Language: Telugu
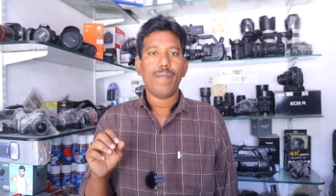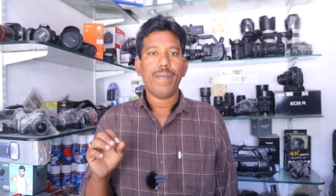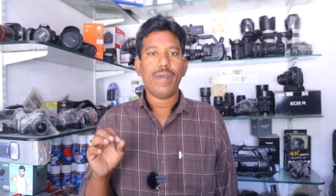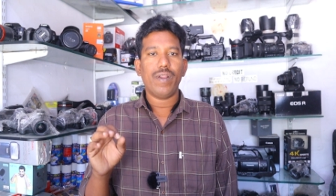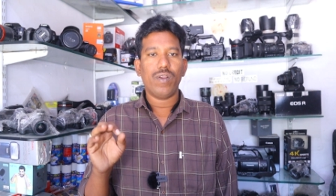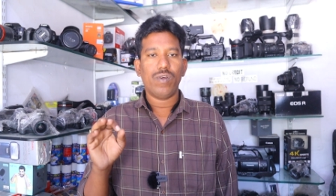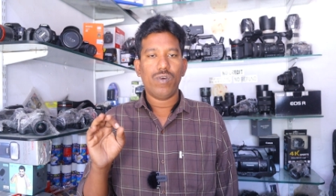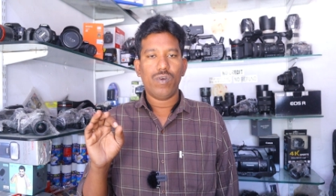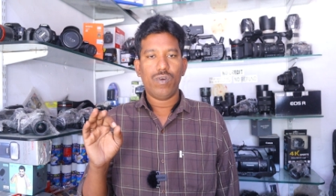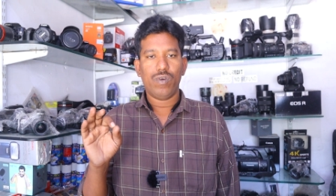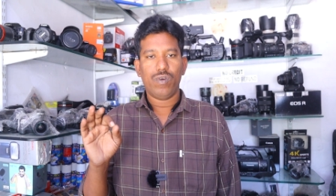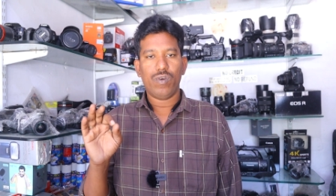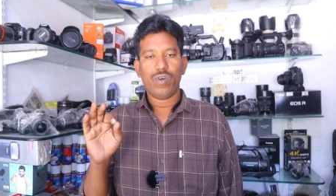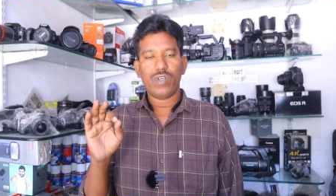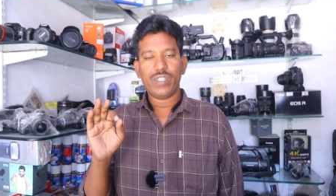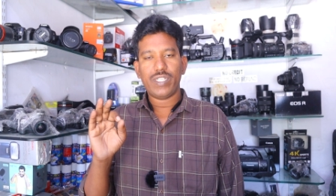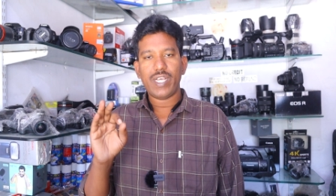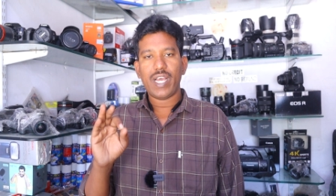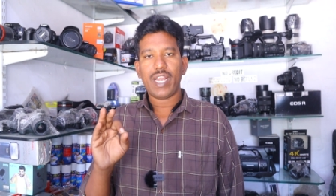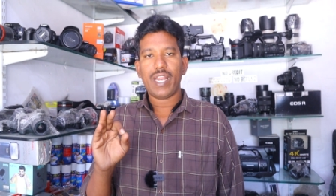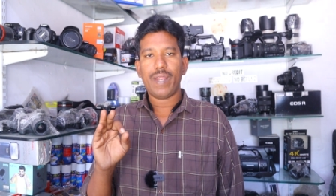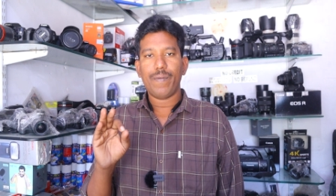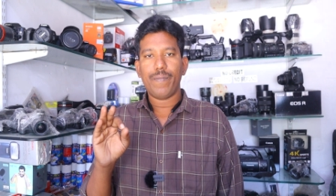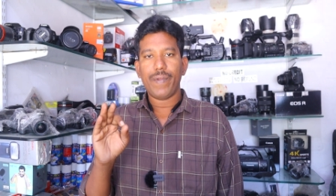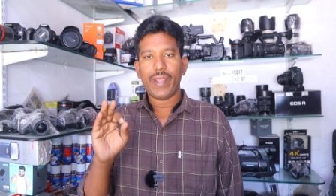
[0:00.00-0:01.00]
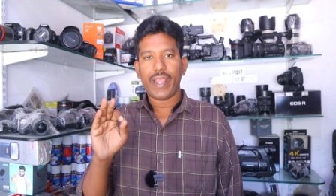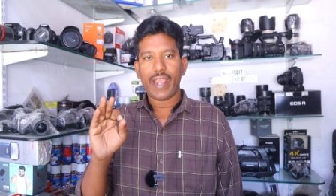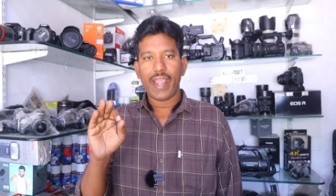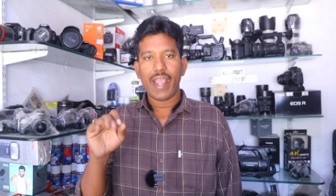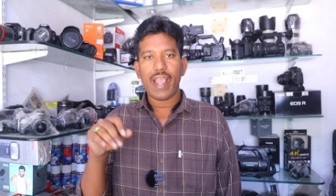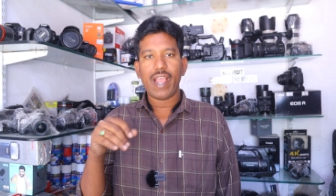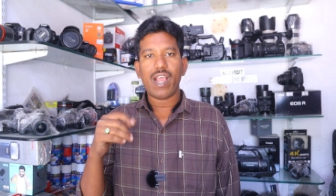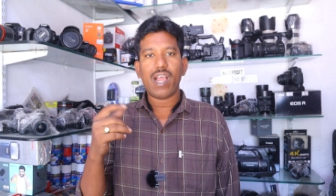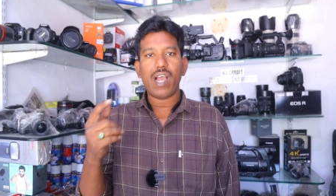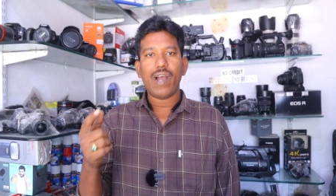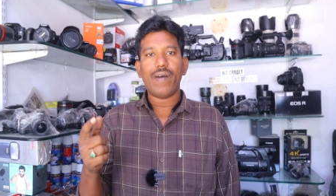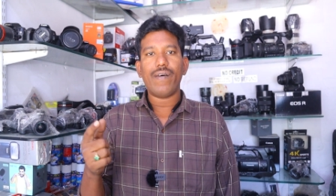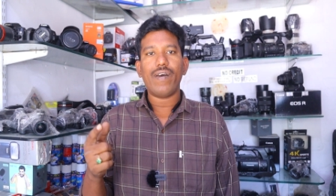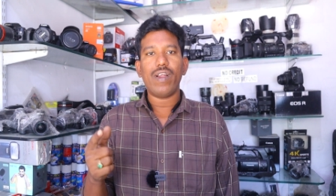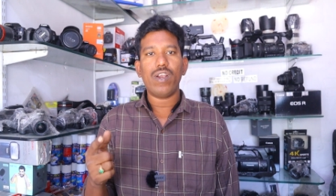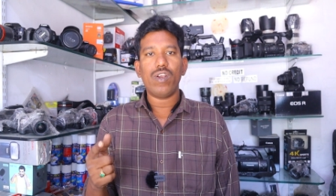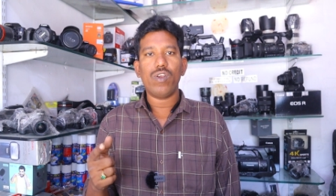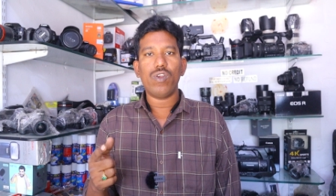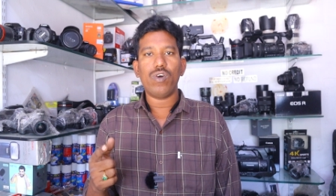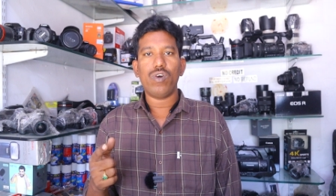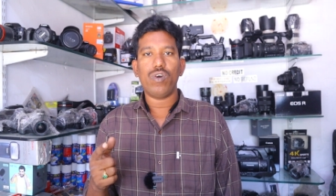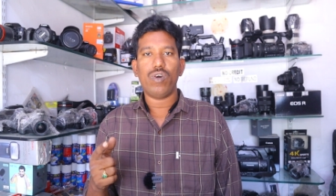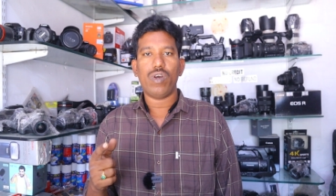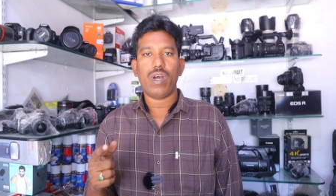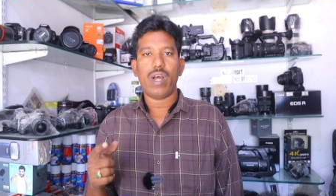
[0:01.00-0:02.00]
మీరు ఒకసారి మీకు ఏం
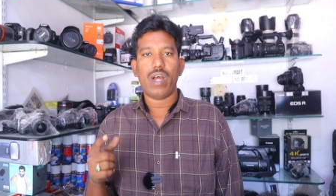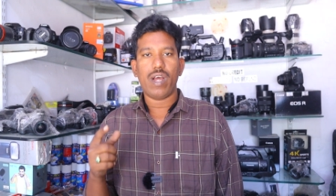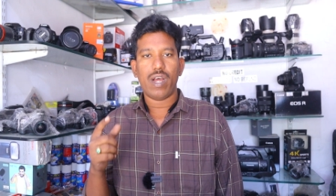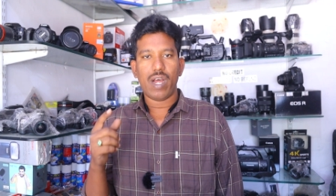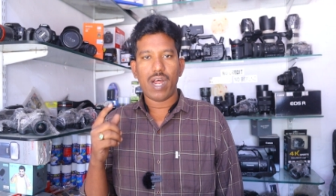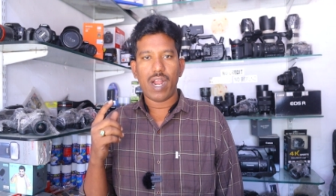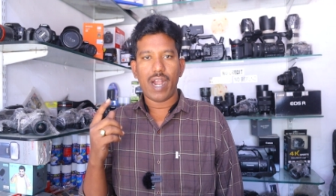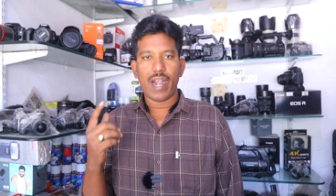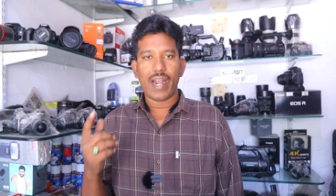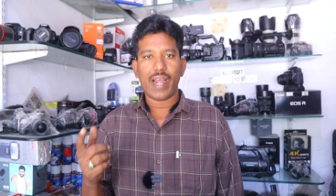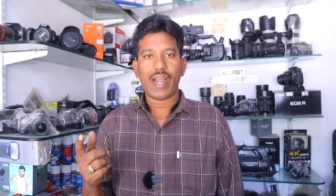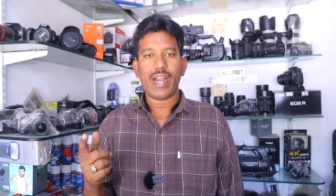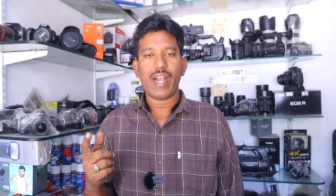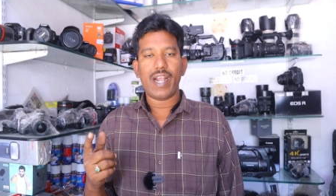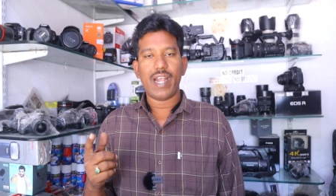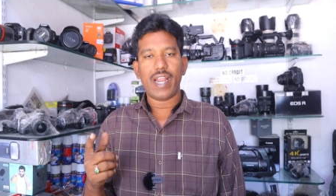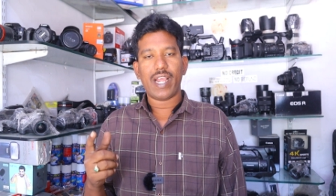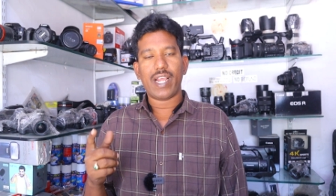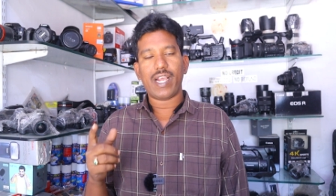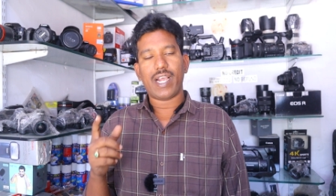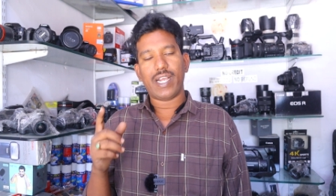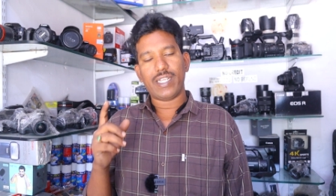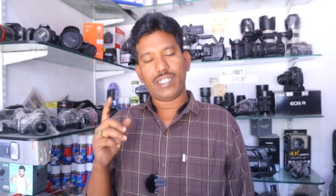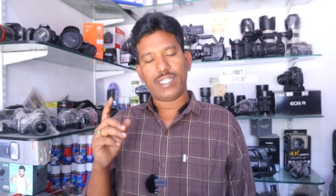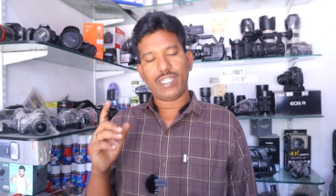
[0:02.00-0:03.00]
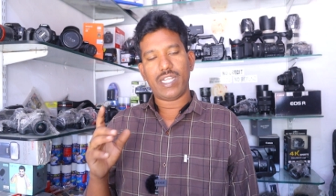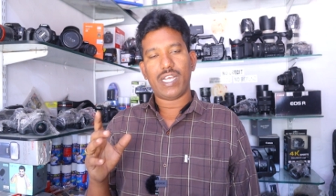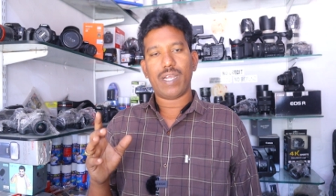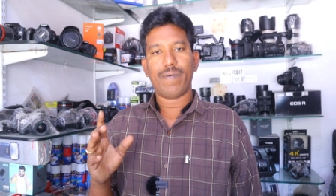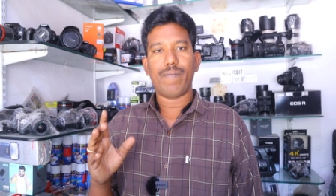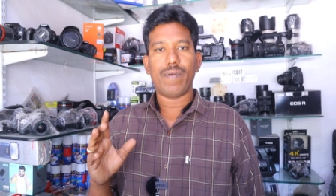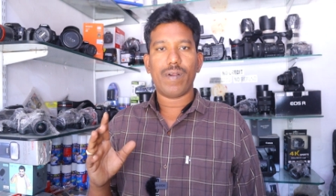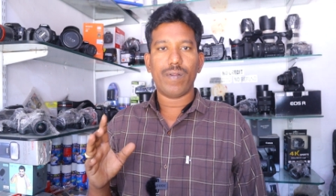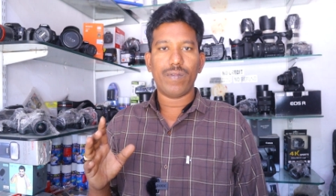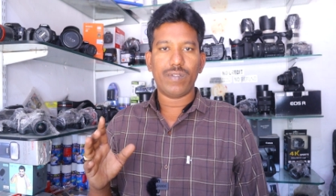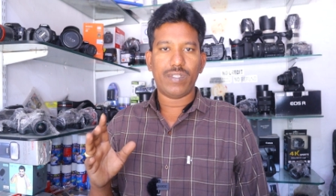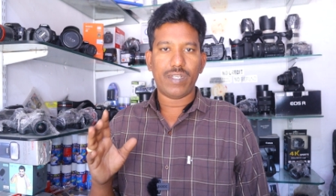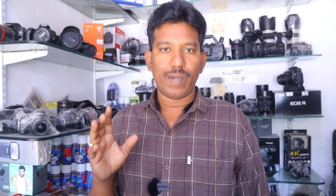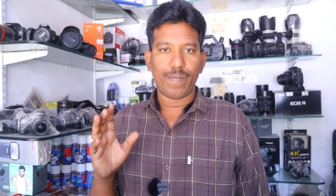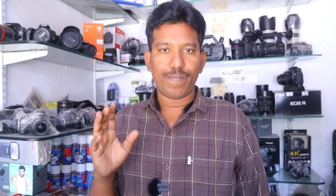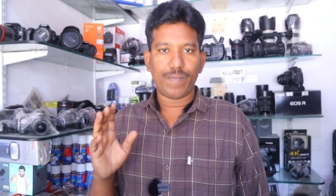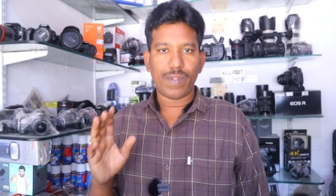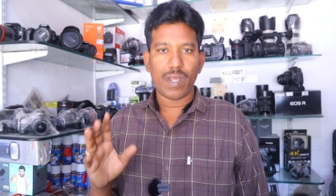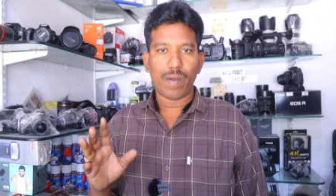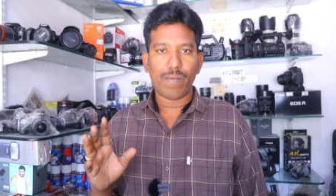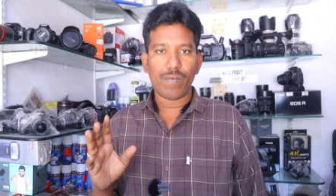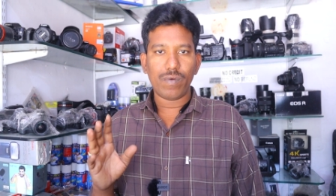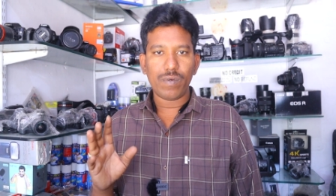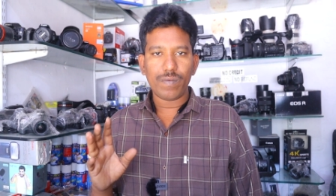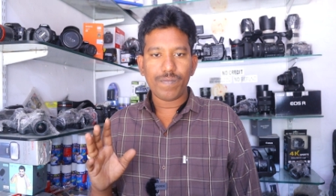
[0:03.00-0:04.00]
కావాలో అడగండి ఖచ్చితంగా మనం
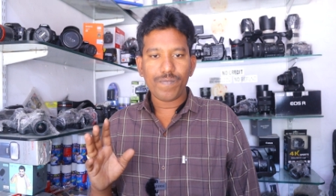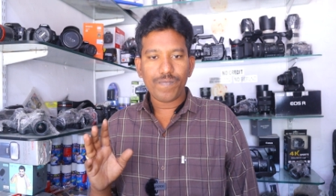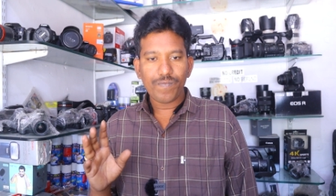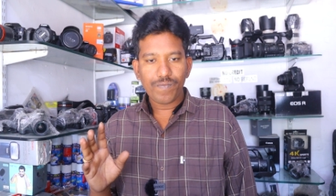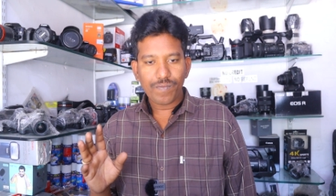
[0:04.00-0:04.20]
చెప్తాము